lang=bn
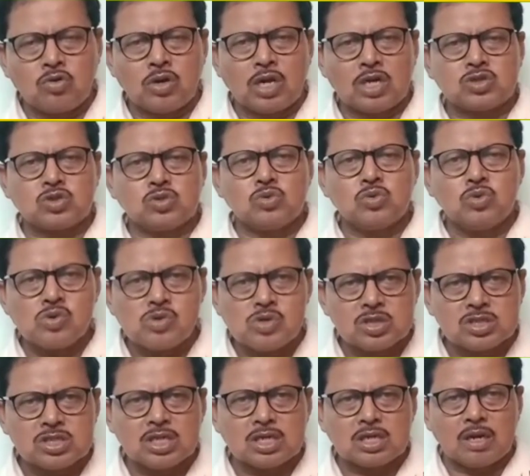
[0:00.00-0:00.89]
ঘোরা শুরু
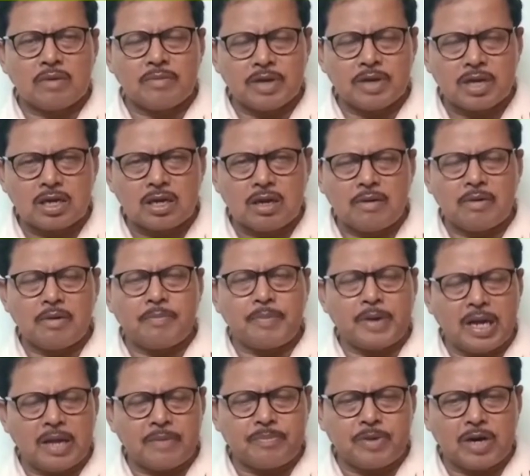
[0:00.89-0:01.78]
হয়েছে গ্রামে গ্রামে
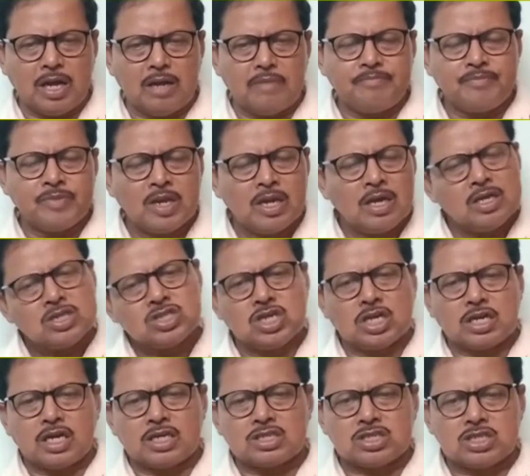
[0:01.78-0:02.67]
পাড়ায় পাড়ায়
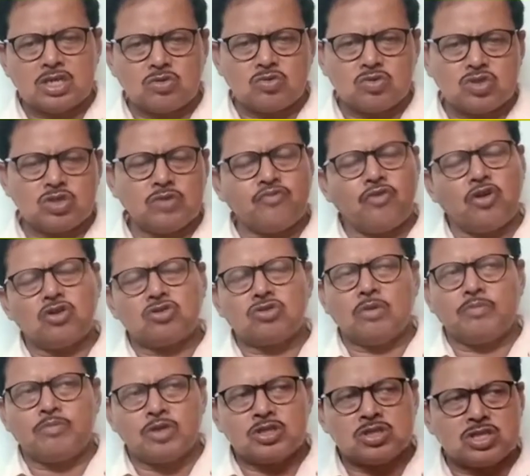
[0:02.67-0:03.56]
সে কাজটা করছি
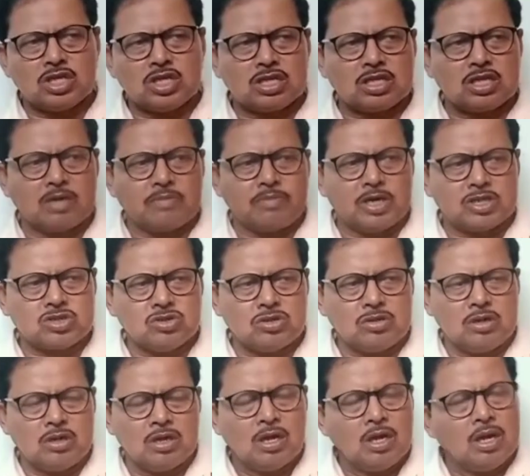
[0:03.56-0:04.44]
ফলত পঞ্চায়েত
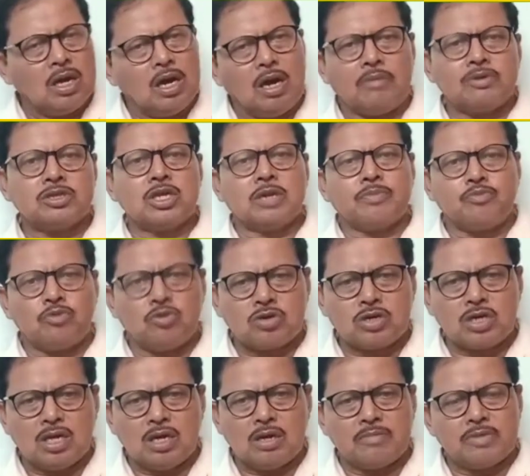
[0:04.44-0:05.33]
নির্বাচন আমাদের
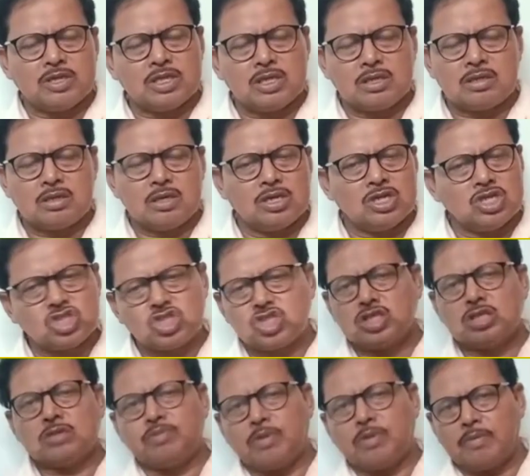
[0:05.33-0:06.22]
পক্ষে আমাদের
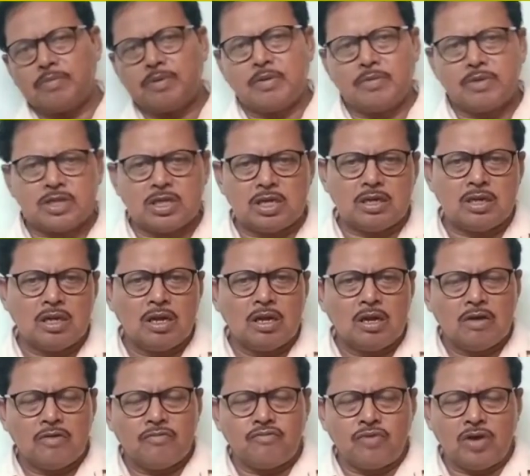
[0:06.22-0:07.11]
নিশ্চিতভাবে আমাদের
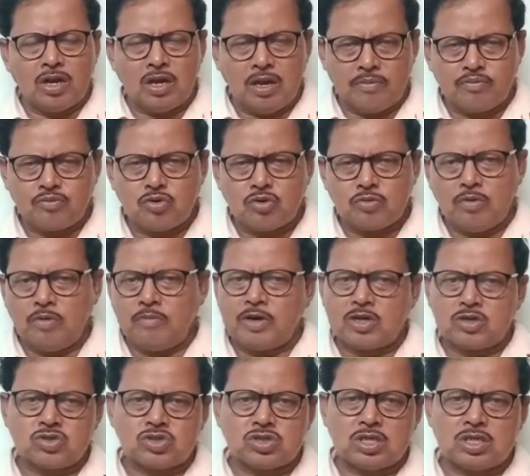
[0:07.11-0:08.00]
ফল লাভ করবো
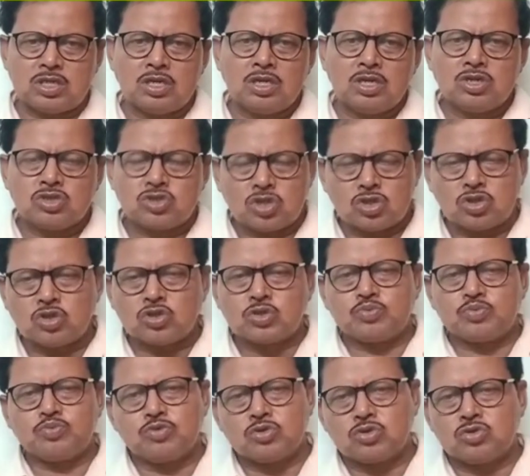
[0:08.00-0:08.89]
মানুষের
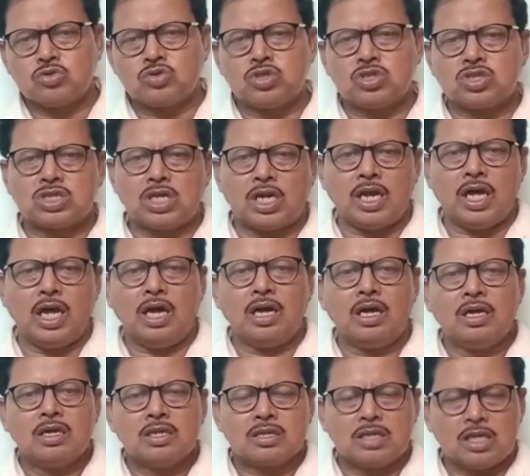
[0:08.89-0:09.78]
স্বতঃস্ফূর্ত যে সাড়া
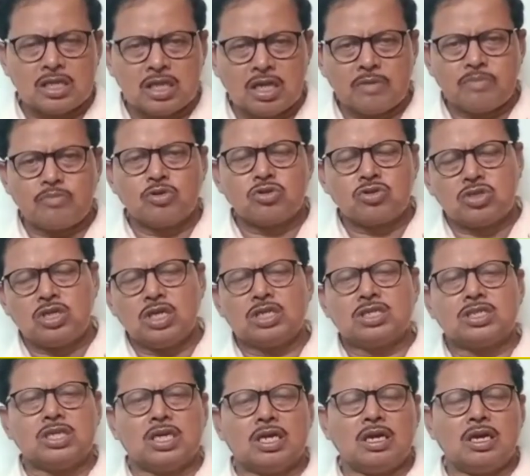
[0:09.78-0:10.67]
তাদের মধ্যে
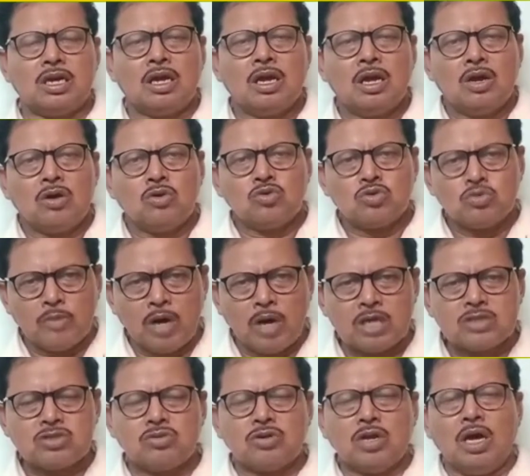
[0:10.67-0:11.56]
যে
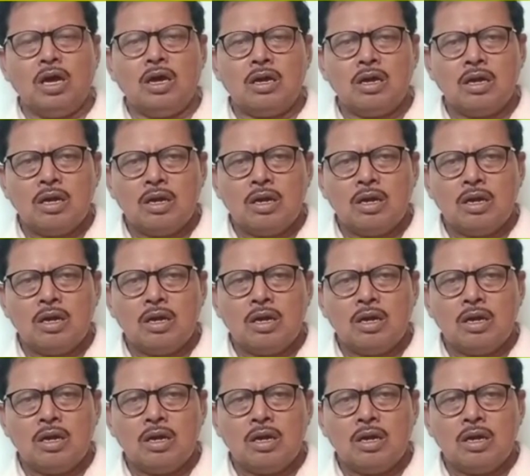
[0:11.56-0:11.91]
উন্মাদনা